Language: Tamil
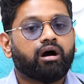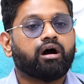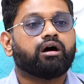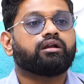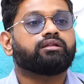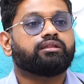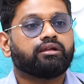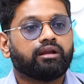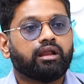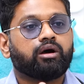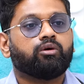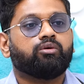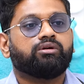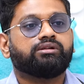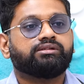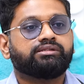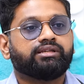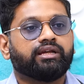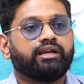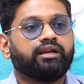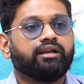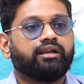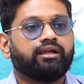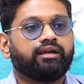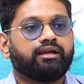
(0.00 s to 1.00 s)
மாறுதலாக ஒரு
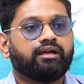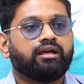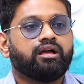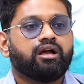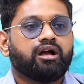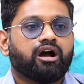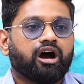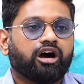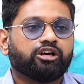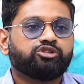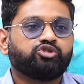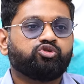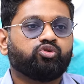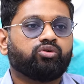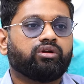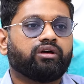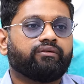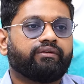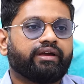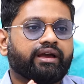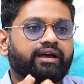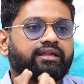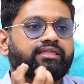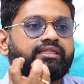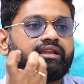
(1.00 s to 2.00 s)
செல்லு அசுர
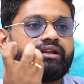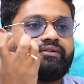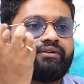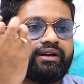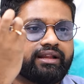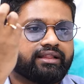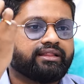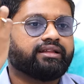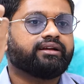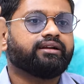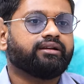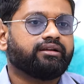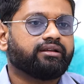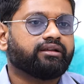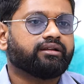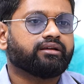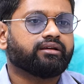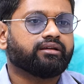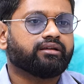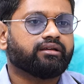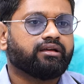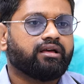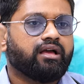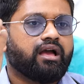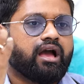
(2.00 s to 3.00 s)
வேகத்தில் வளர்ந்துக்கிட்டு
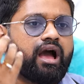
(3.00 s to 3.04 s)
இருக்குது